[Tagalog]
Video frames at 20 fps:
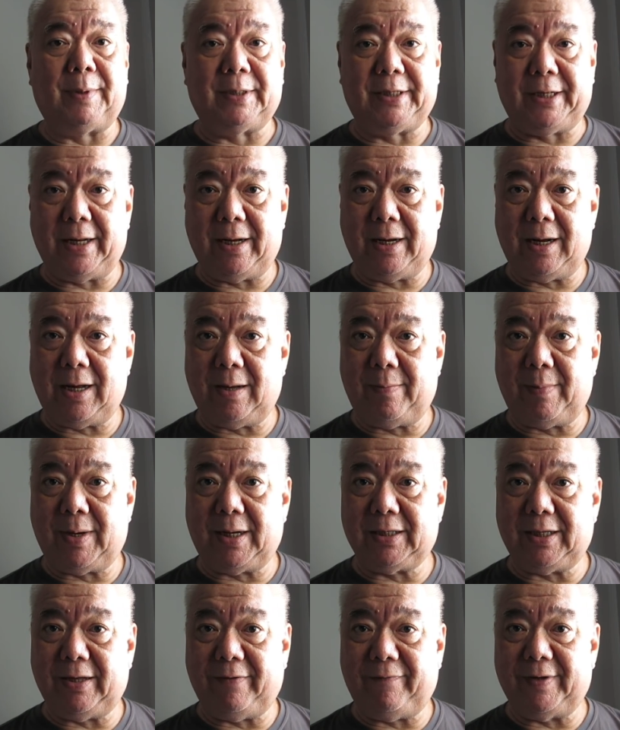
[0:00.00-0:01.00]
Pati na nga
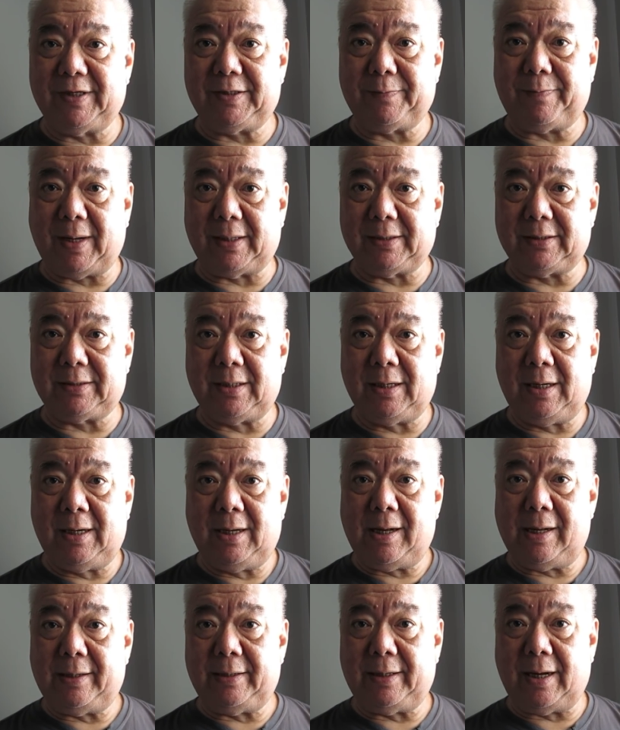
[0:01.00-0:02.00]
ang mga TV spots
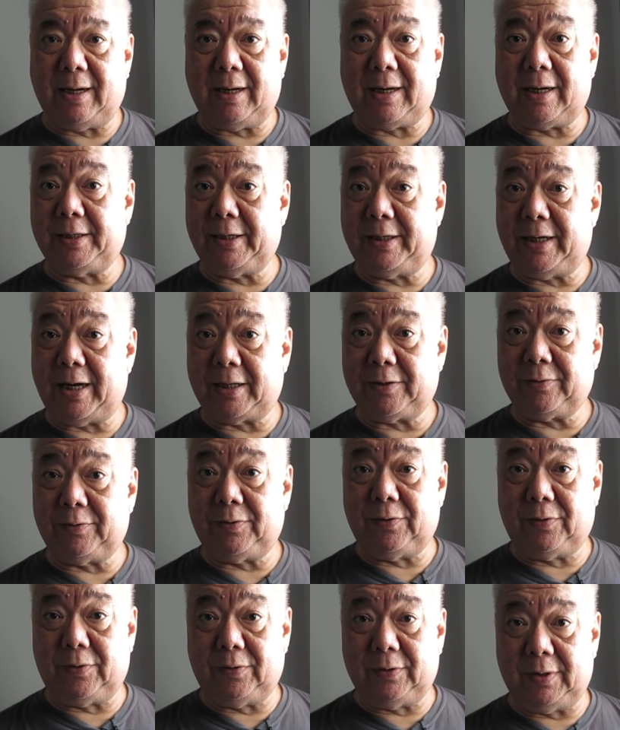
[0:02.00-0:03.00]
ng
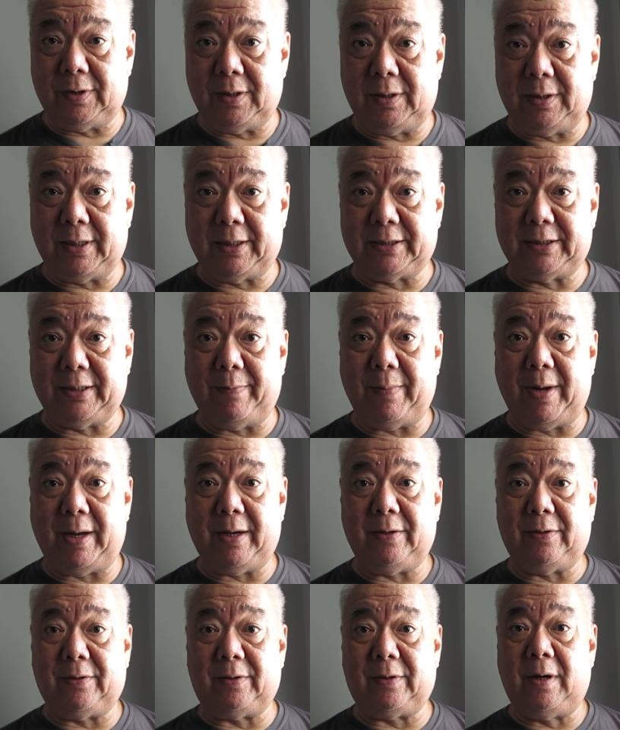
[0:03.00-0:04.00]
kandidato noon na si
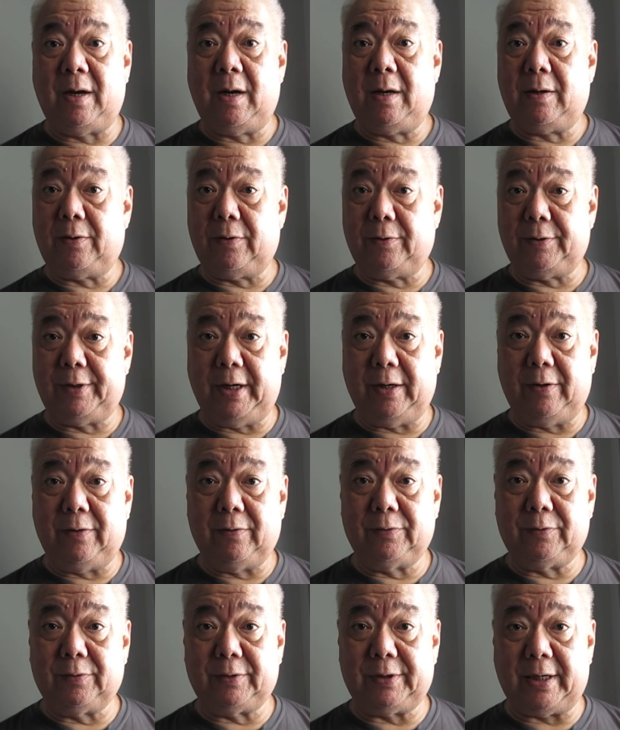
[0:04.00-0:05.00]
Mayor
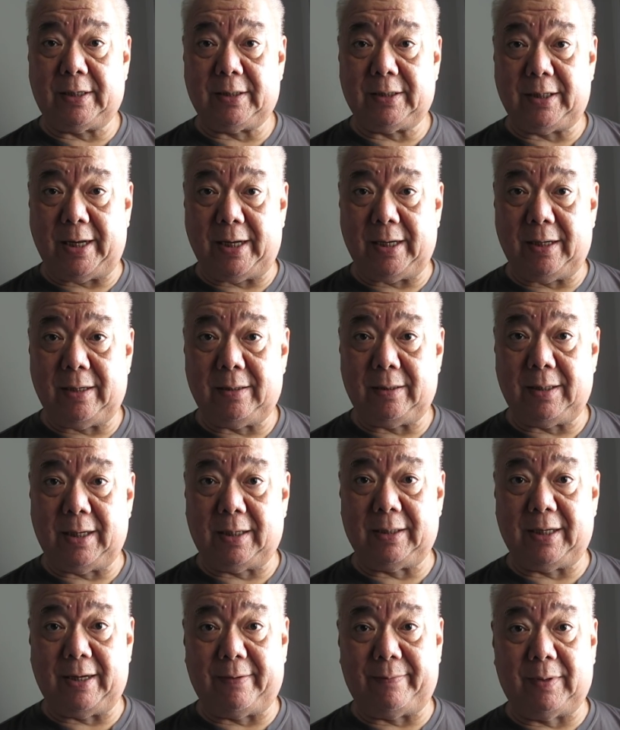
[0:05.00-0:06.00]
Rodrigo Duterte
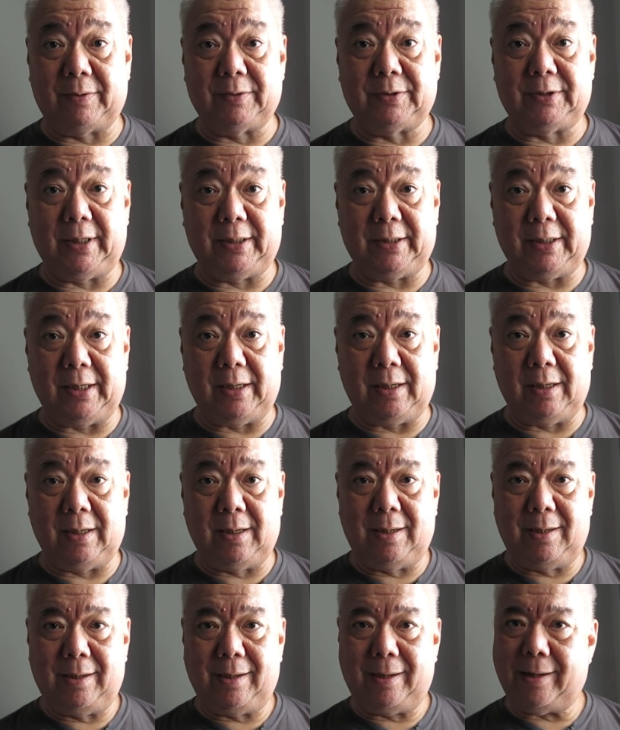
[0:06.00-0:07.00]
ng Davao City
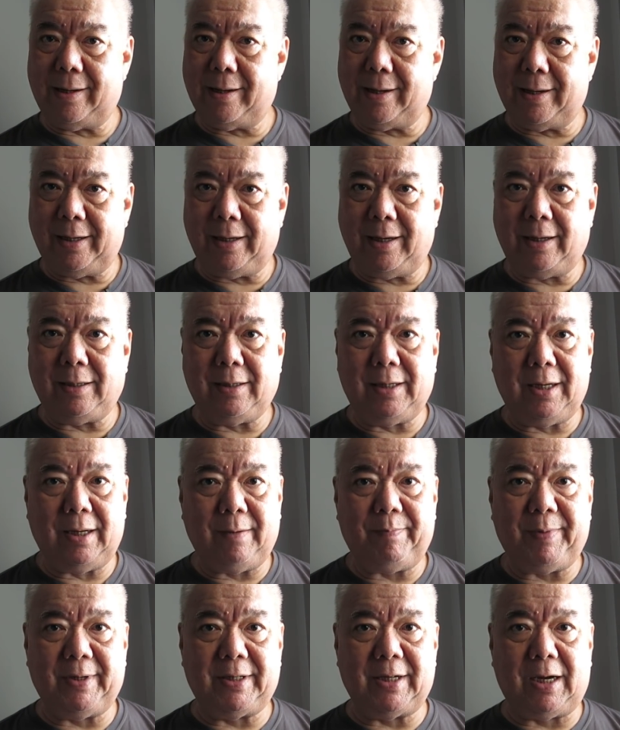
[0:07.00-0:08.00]
ay
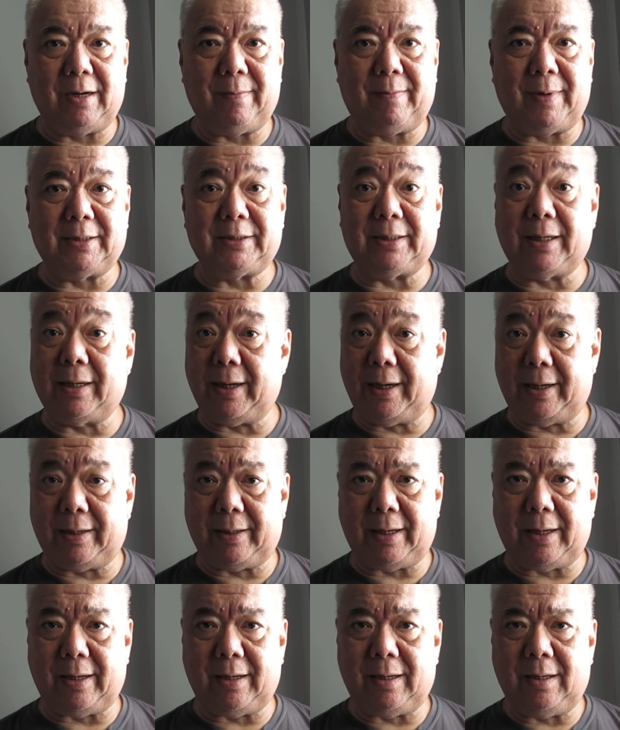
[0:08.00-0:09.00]
hindi pinalabas sa
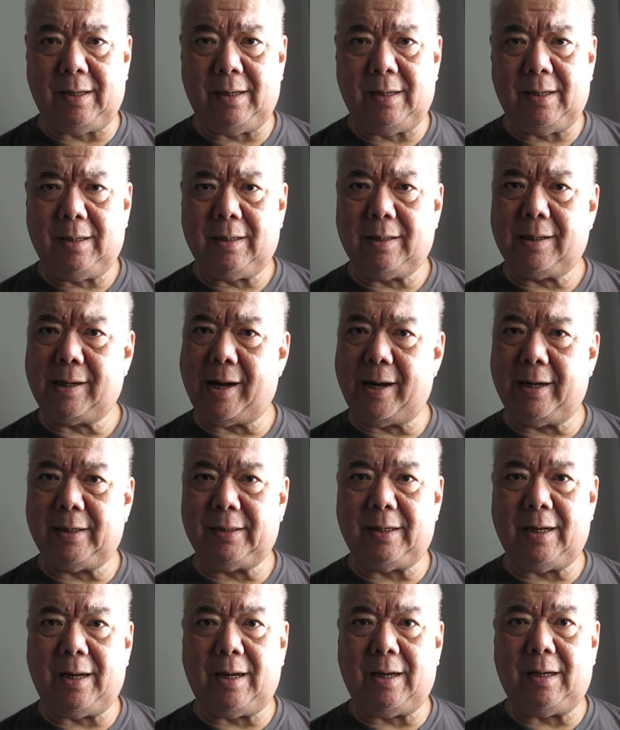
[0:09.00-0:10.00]
ere
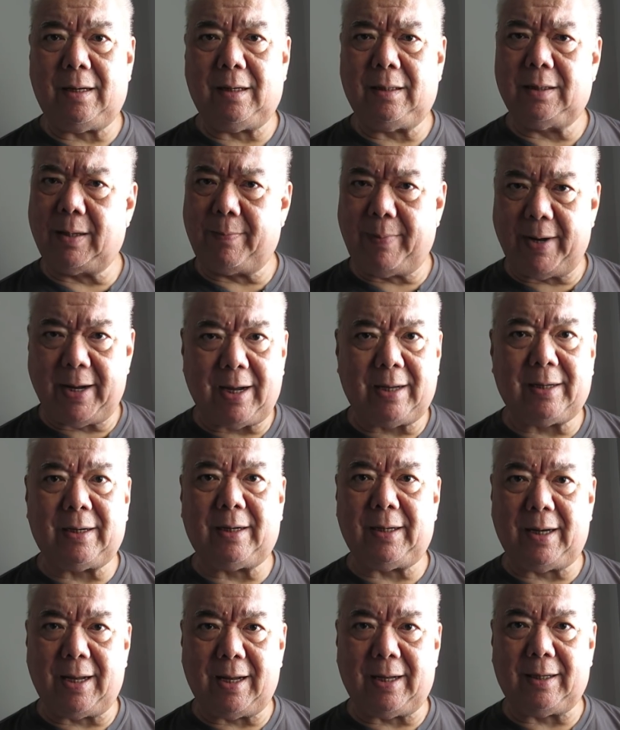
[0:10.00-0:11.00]
kahit na
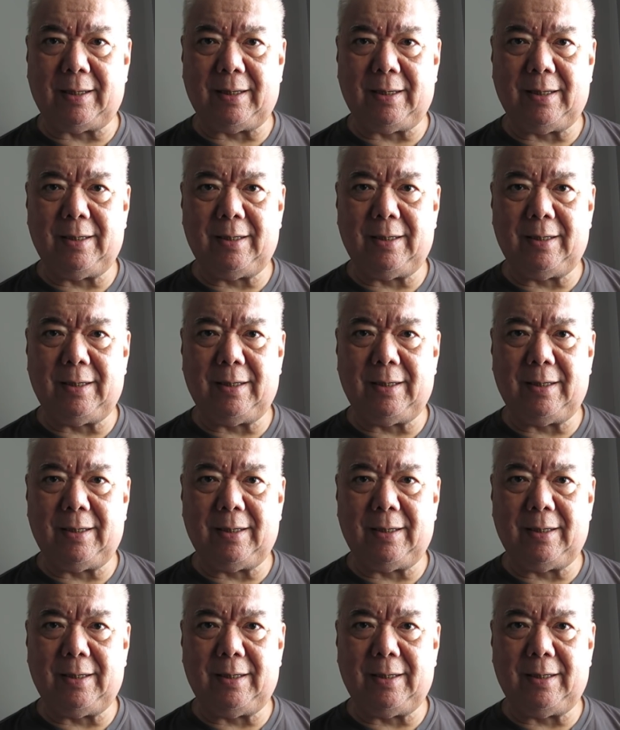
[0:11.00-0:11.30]
nabayaran na